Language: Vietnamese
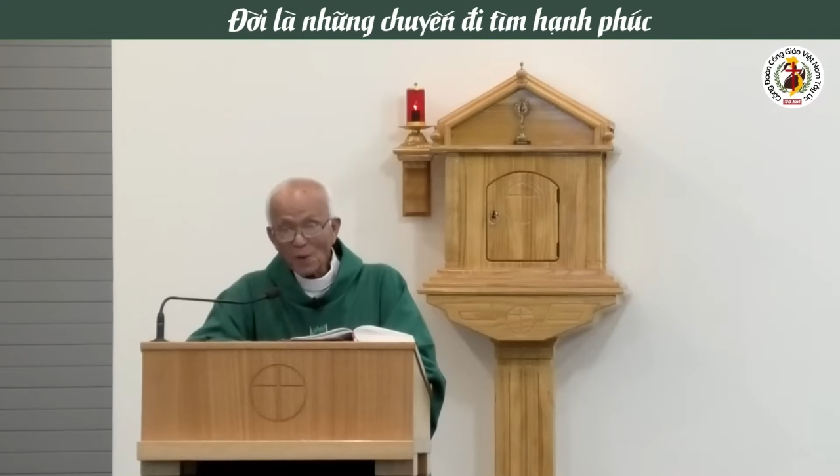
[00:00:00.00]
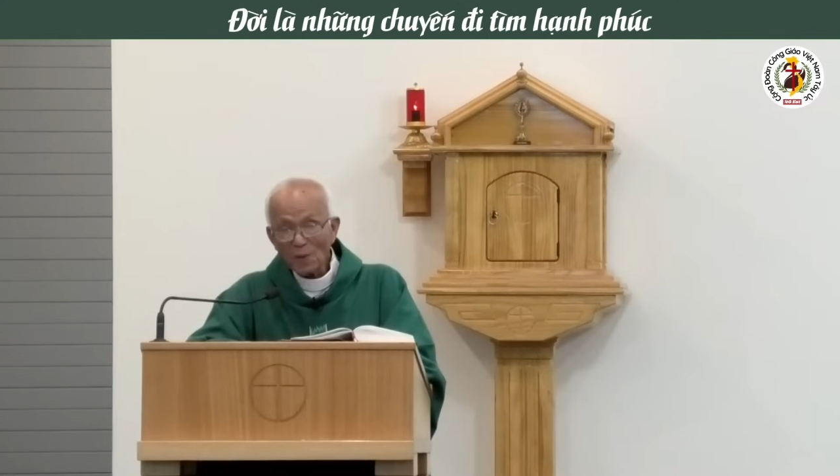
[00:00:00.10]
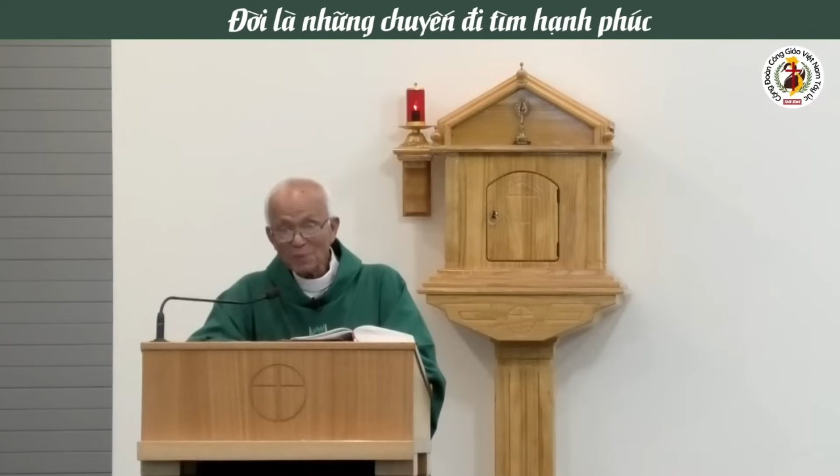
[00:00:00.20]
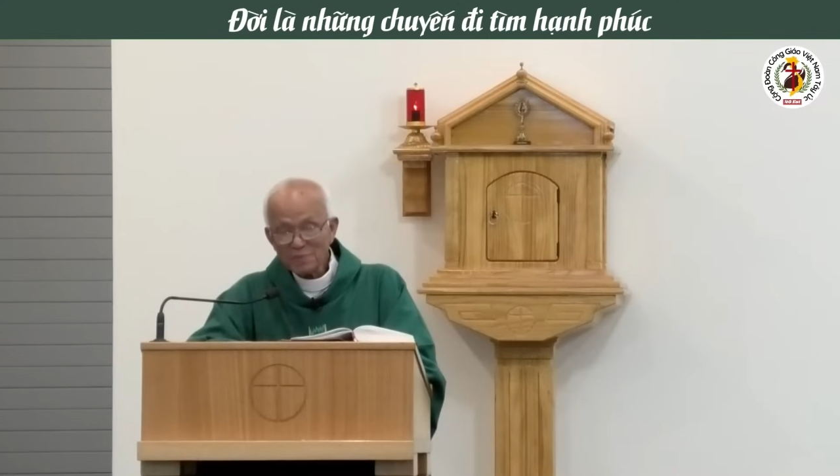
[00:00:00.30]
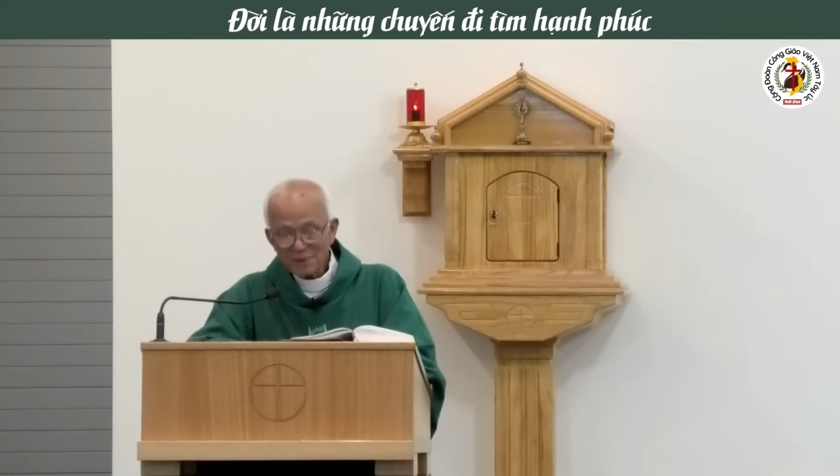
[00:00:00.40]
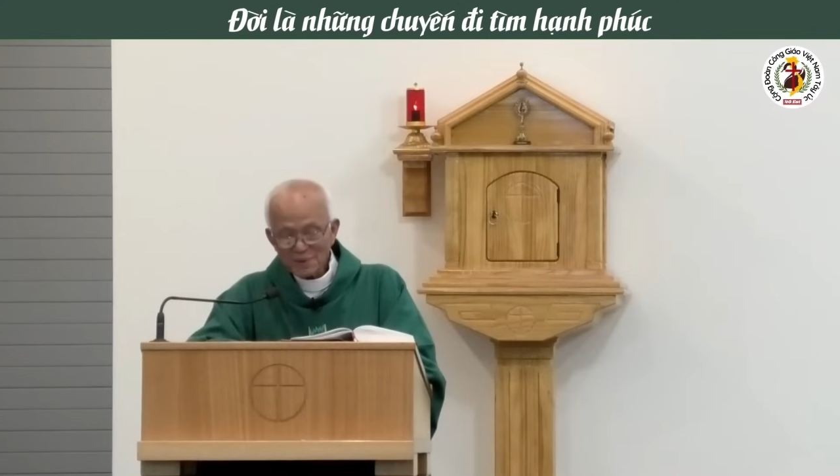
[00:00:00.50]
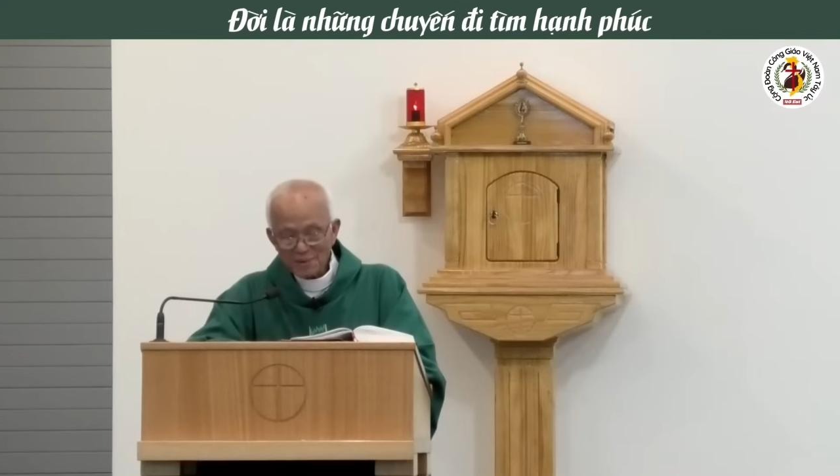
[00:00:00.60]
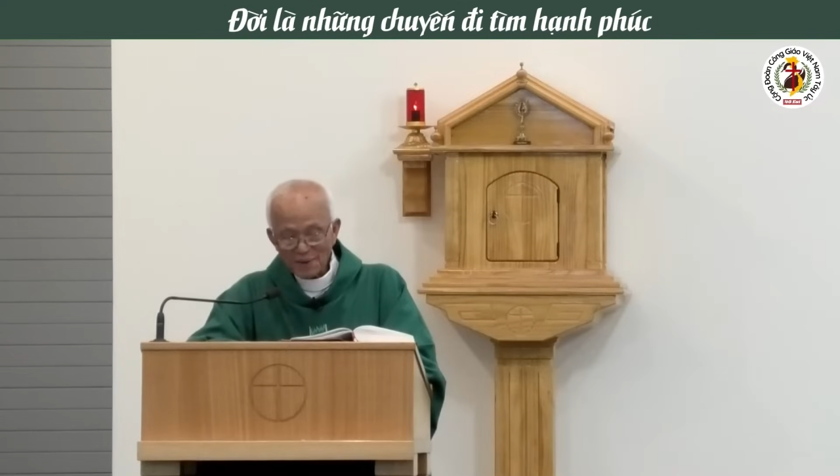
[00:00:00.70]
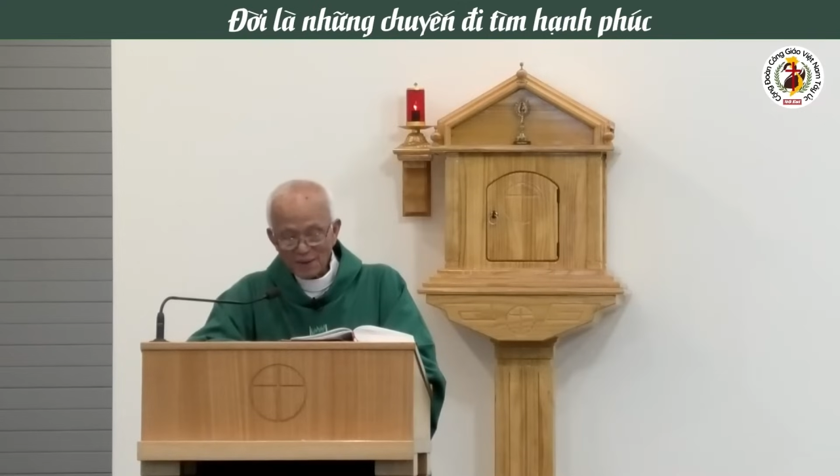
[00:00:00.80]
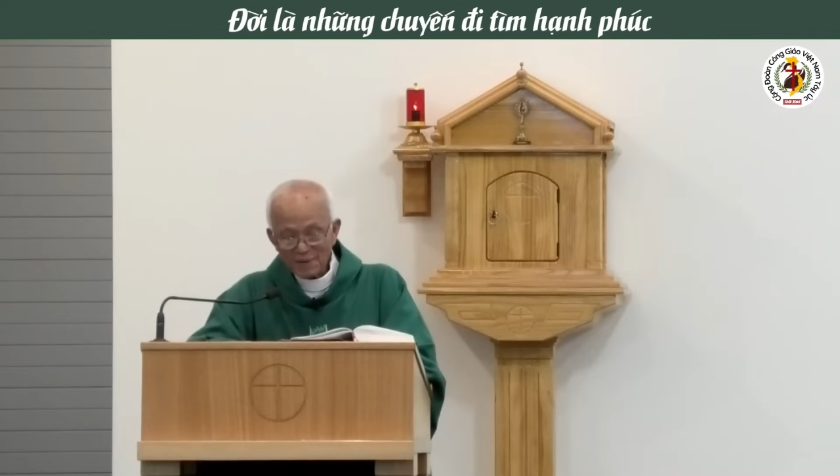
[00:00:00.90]
hồn
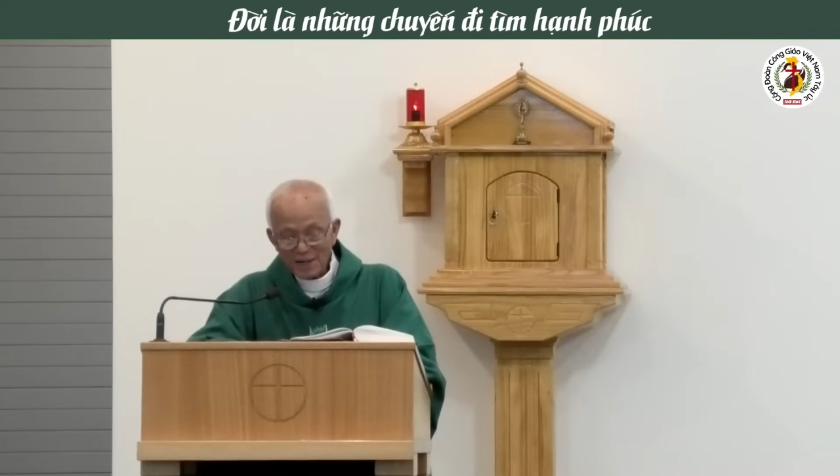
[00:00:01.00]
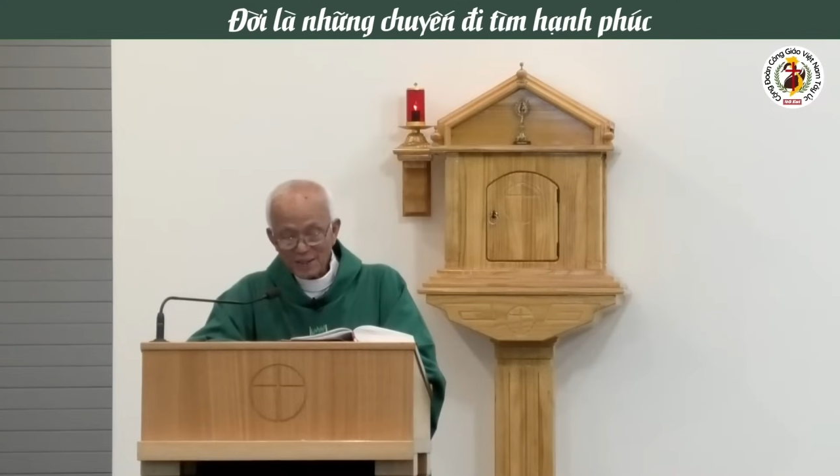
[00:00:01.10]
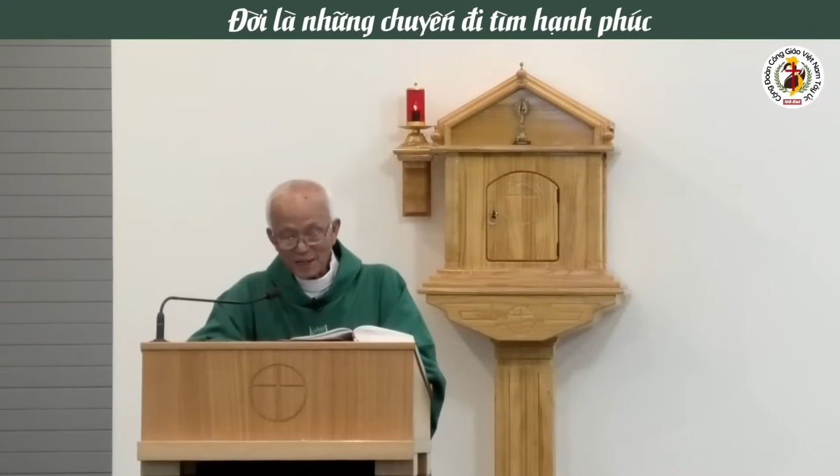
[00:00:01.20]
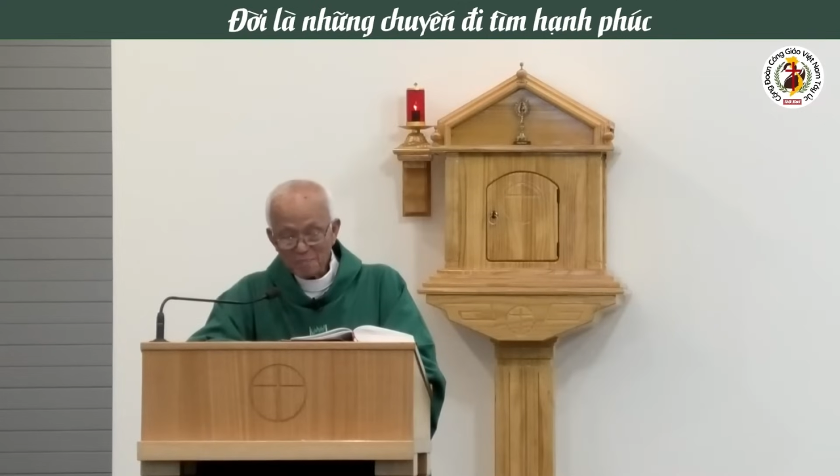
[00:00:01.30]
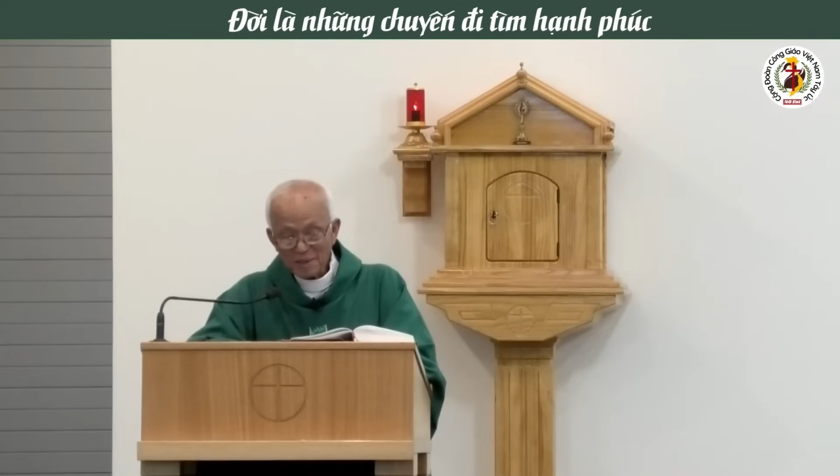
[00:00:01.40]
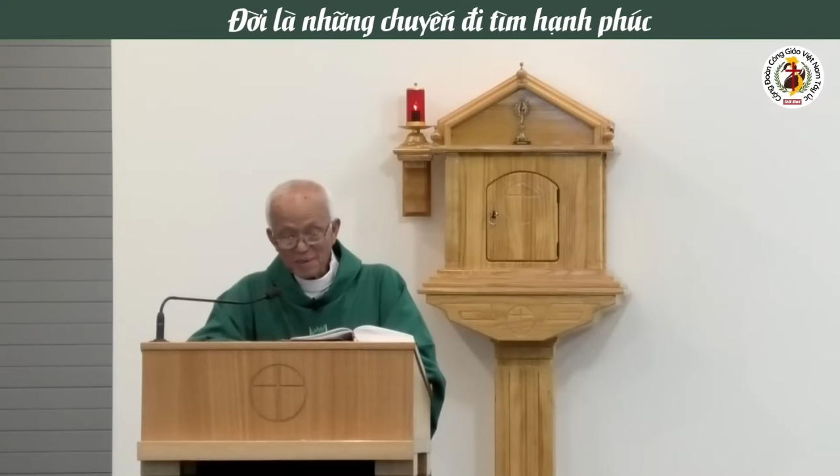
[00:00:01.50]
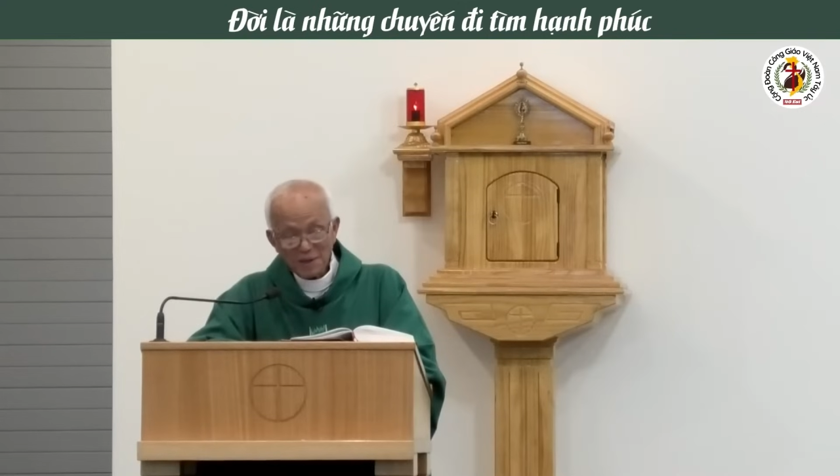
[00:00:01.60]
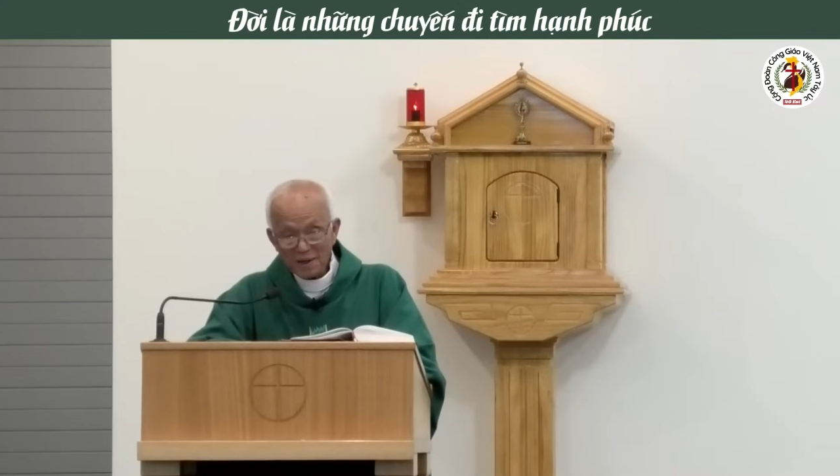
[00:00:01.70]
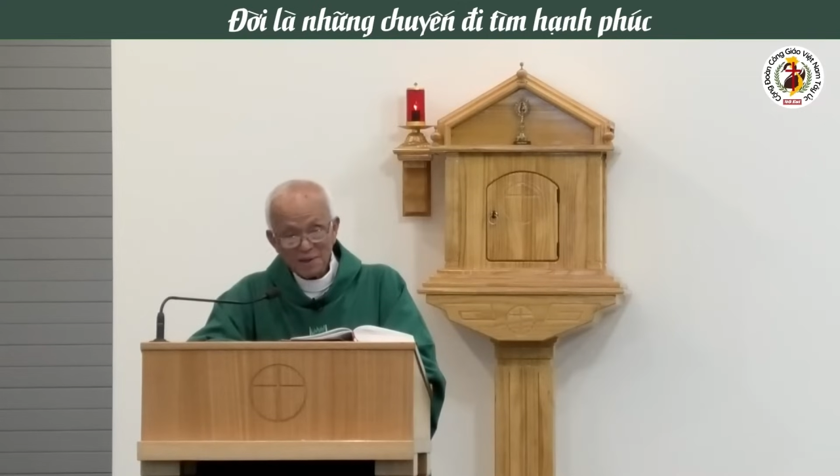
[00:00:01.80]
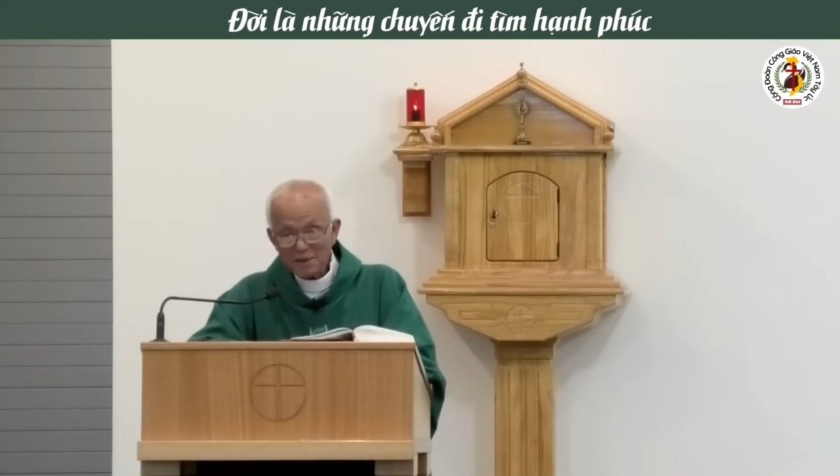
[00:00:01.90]
nhận ra rằng bây
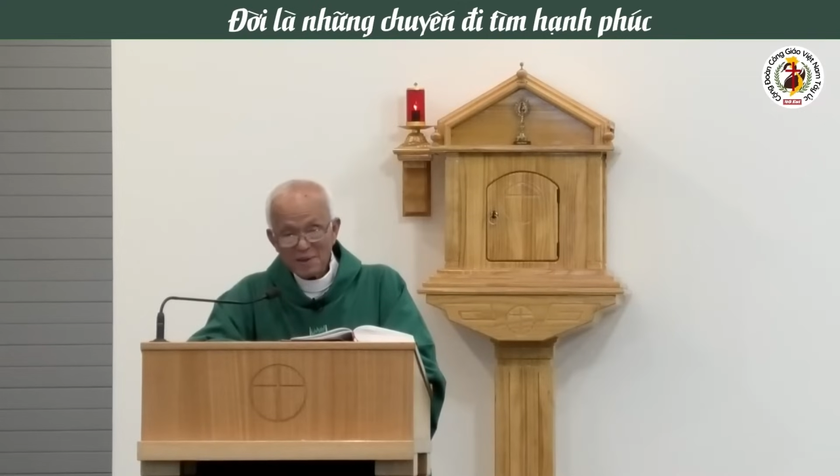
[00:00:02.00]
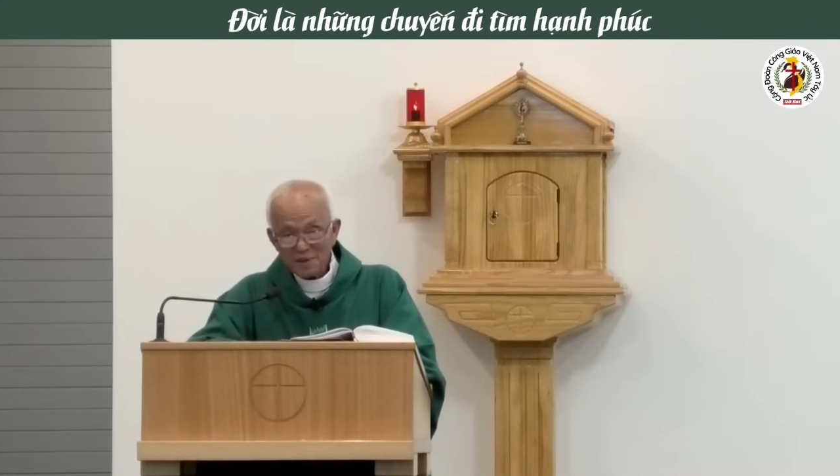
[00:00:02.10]
giờ